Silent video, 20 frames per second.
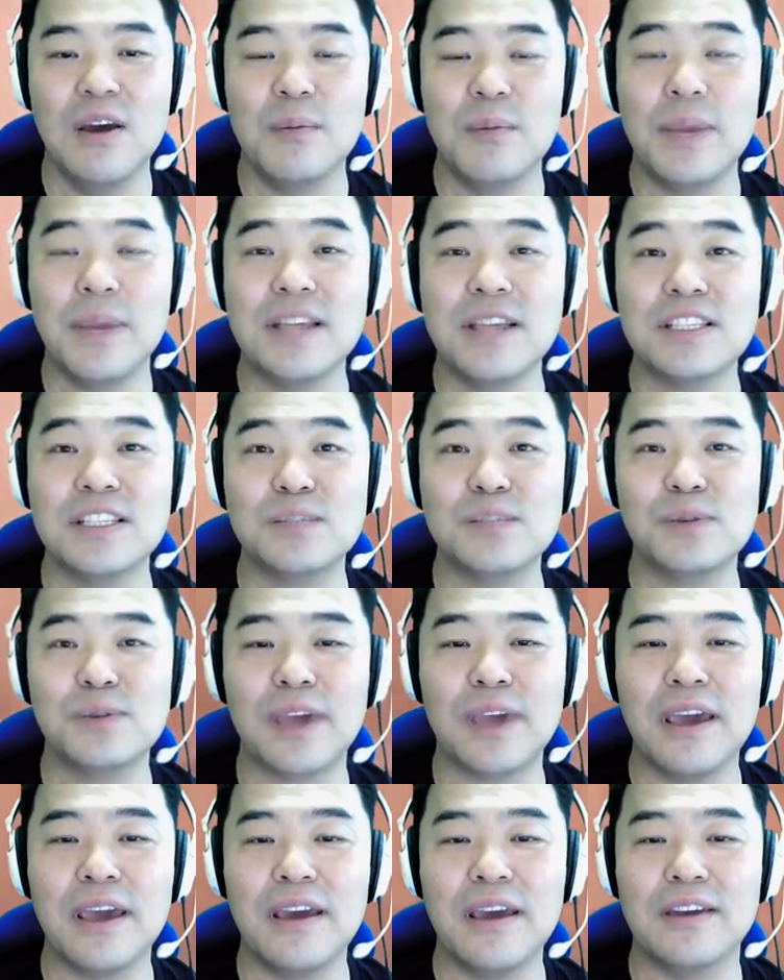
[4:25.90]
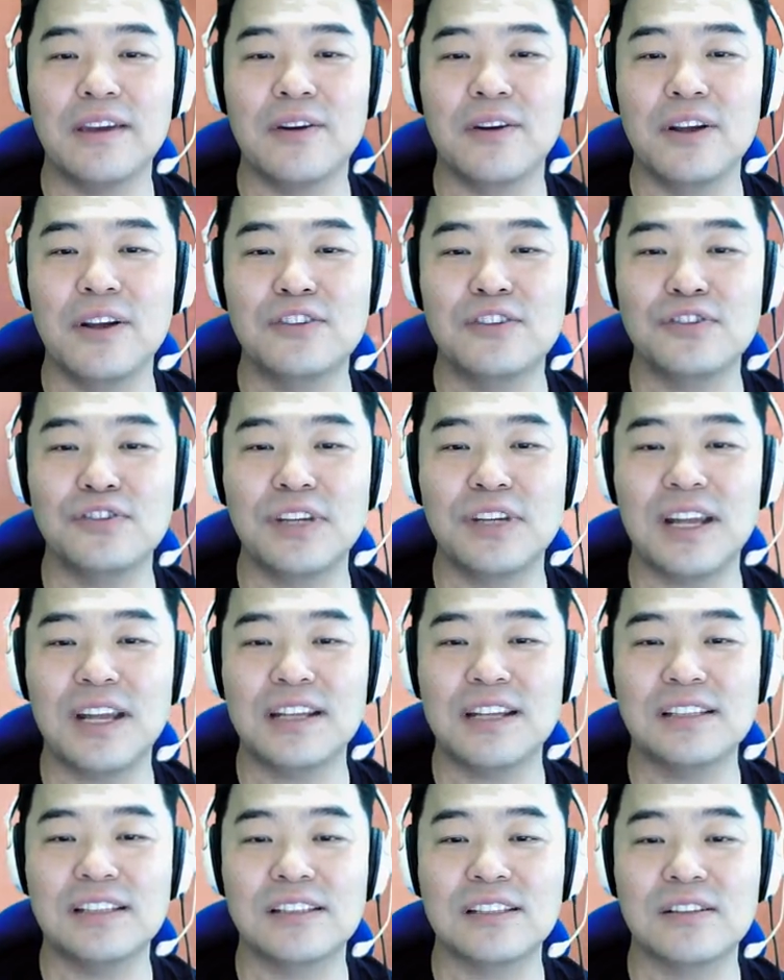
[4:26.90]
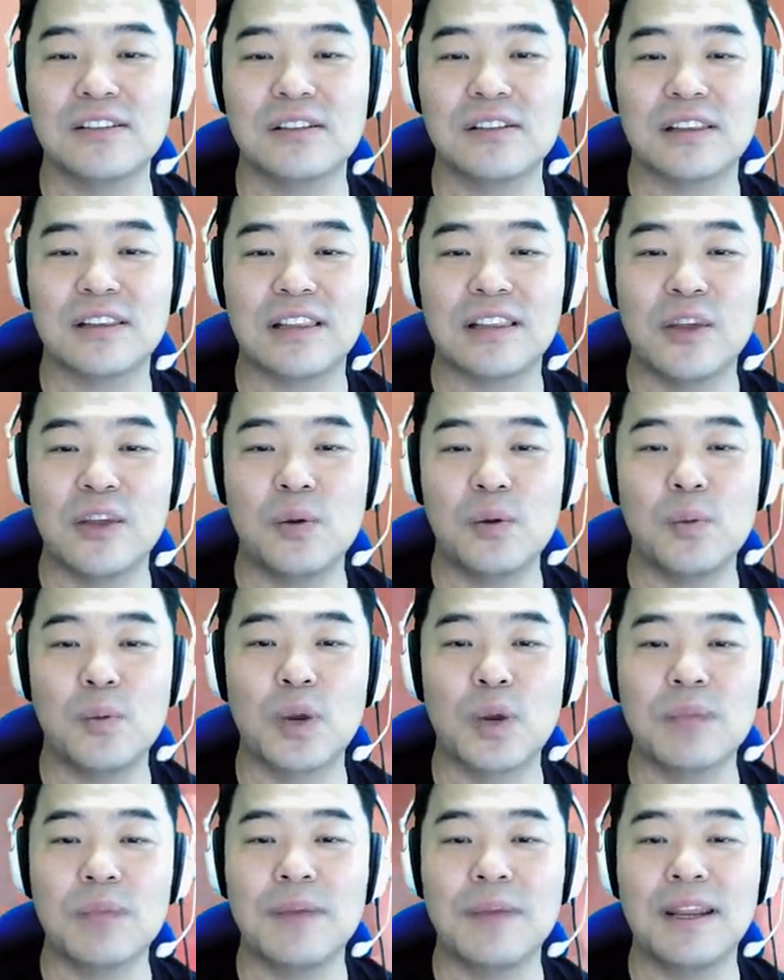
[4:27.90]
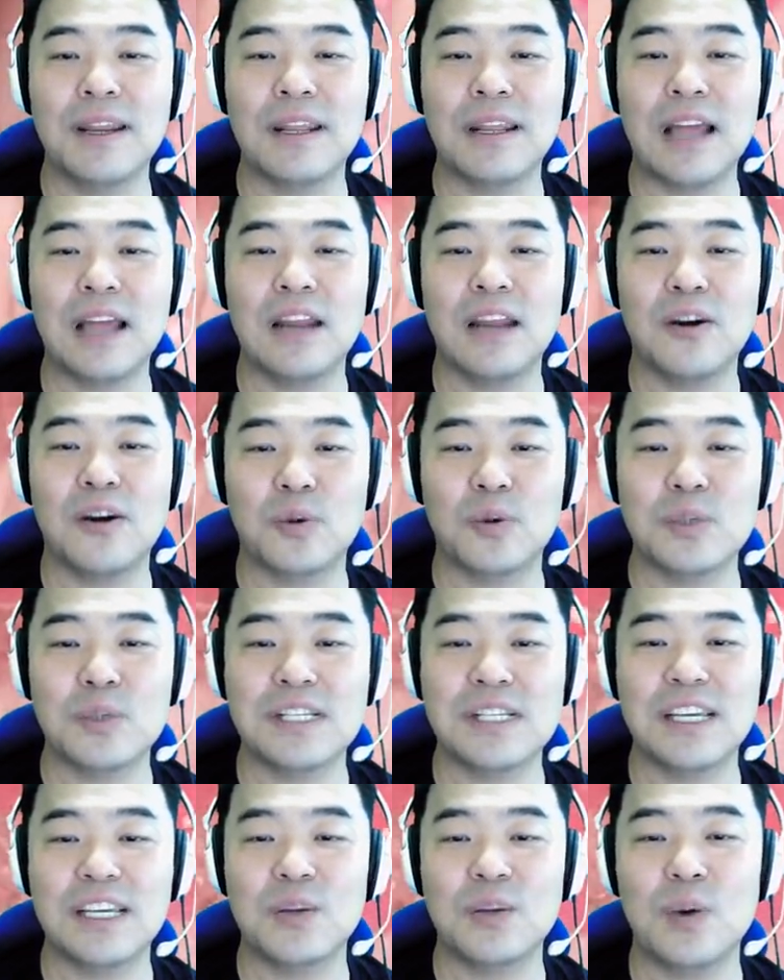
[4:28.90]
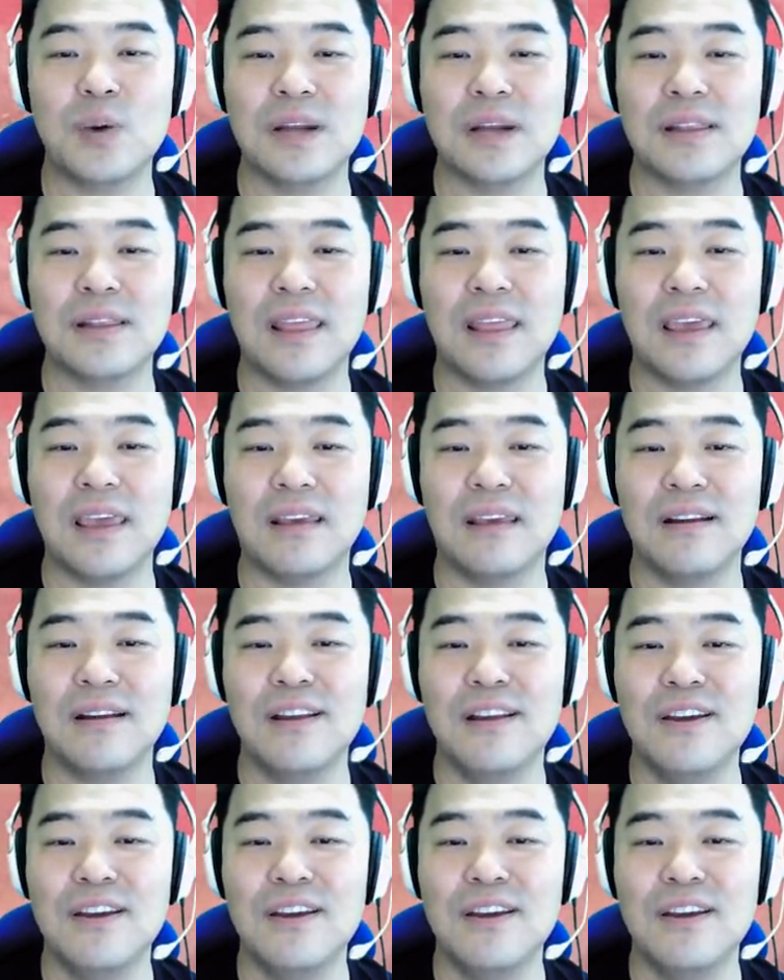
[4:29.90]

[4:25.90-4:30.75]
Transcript: 페이스북에 연애 중이라는 내용 보기만 하는 것도 싫기도 하는데